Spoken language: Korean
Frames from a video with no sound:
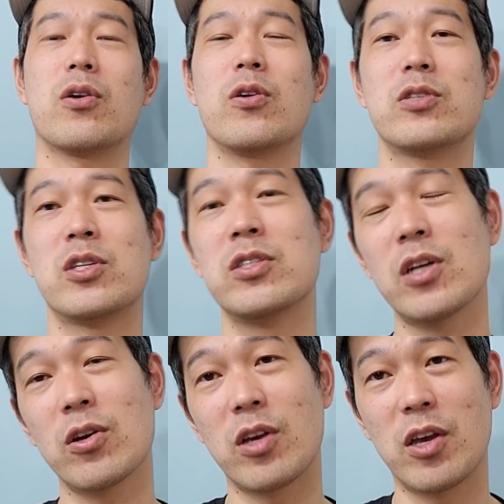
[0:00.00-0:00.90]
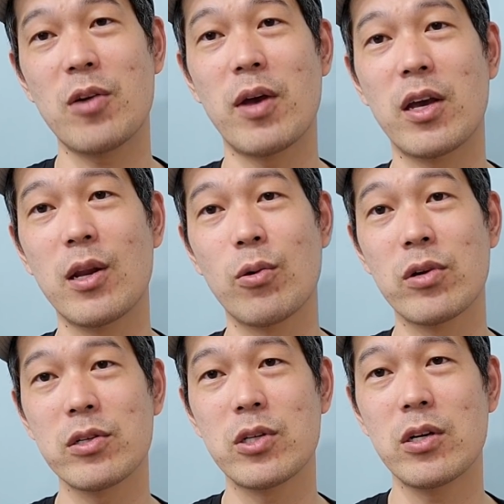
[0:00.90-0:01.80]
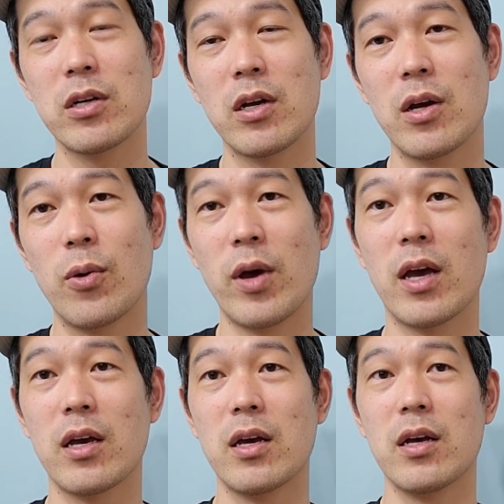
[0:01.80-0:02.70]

크, 진짜 기가 막히네 오늘 그렇죠? 왜?